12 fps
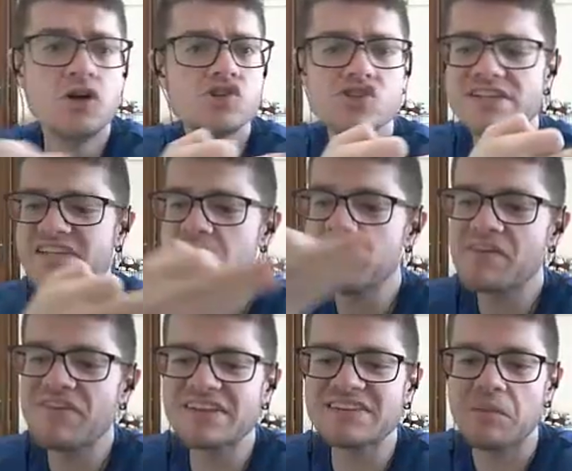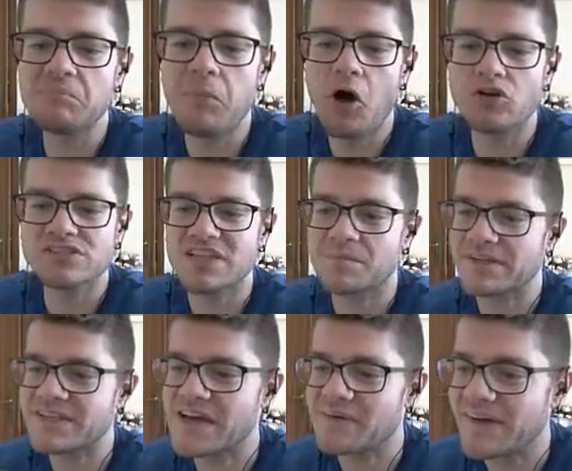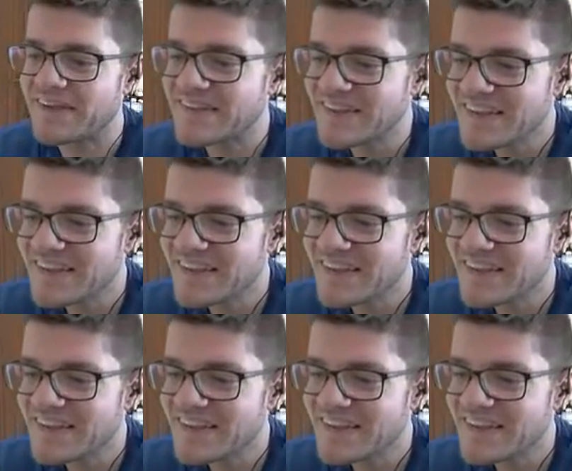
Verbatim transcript: Cioè, sembra fatta apposta praticamente.